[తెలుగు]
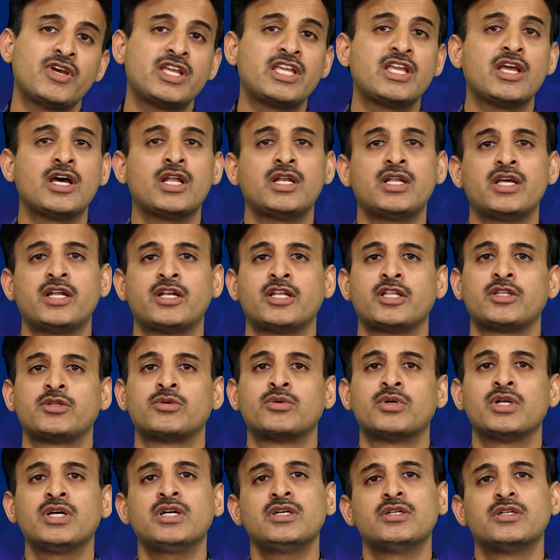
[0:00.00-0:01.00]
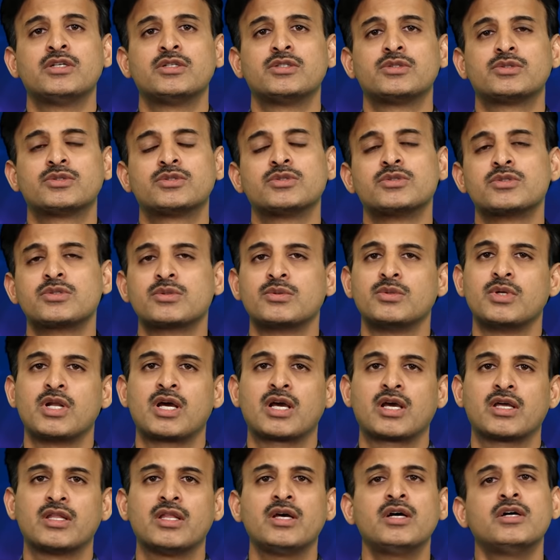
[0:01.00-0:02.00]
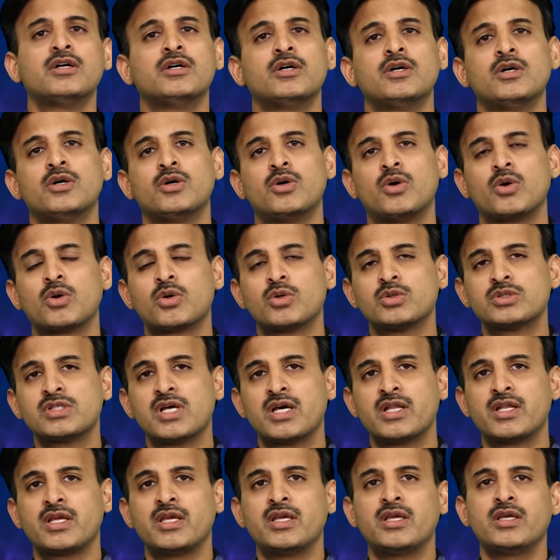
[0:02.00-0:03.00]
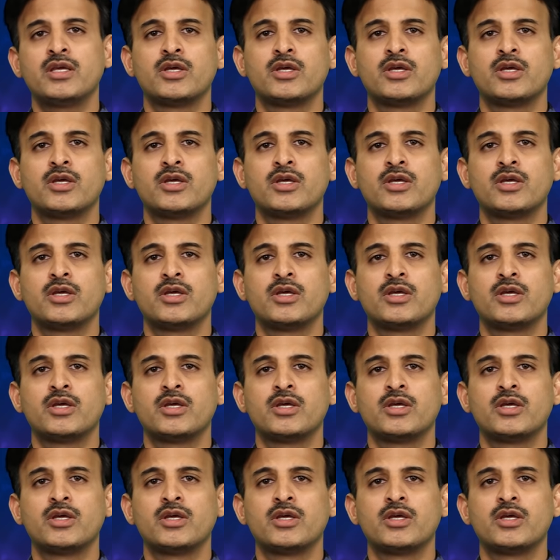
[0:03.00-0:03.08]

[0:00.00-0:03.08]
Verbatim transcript: వెయ్యాలి అనేది కూడా చూసుకున్నాం కదా ఒక్కోసారి